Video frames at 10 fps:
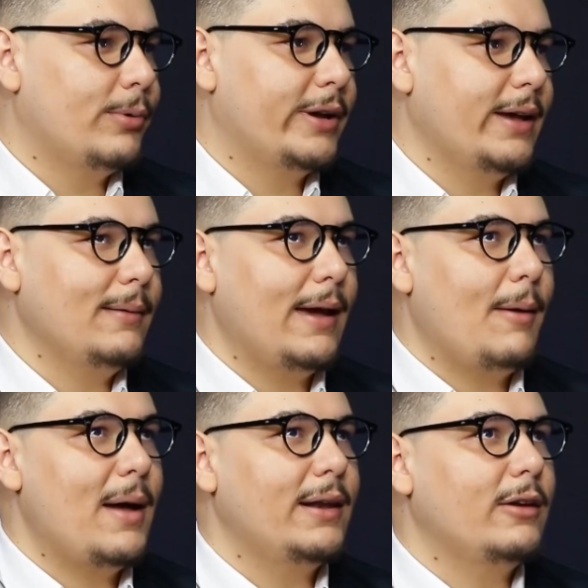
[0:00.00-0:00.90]
porque é
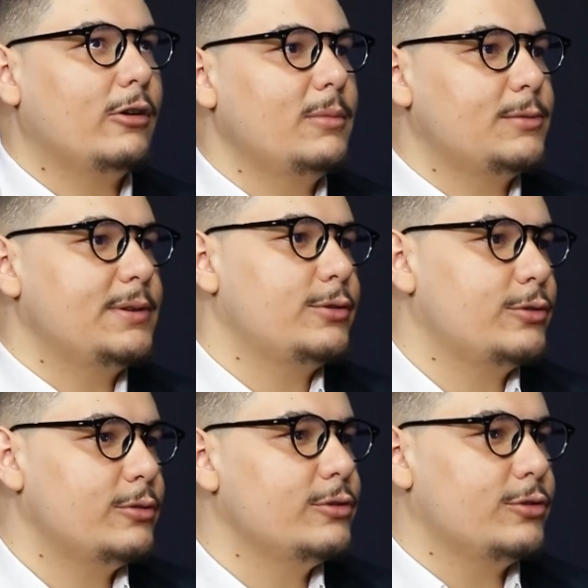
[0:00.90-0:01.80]
a maneira como as
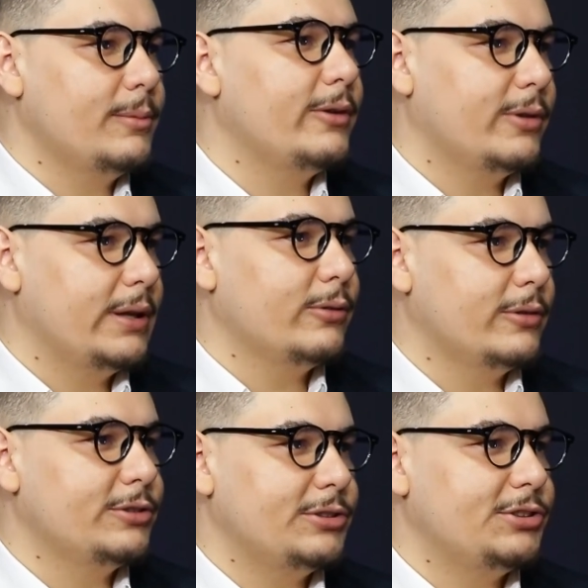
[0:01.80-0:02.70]
pessoas consomem
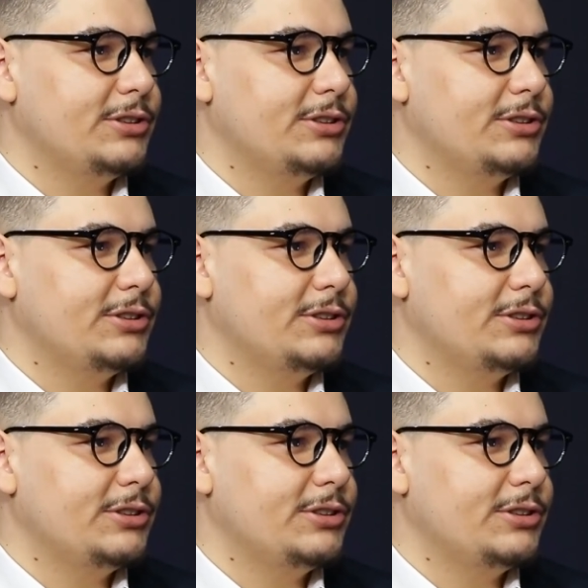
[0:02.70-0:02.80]
conteúdo hoje em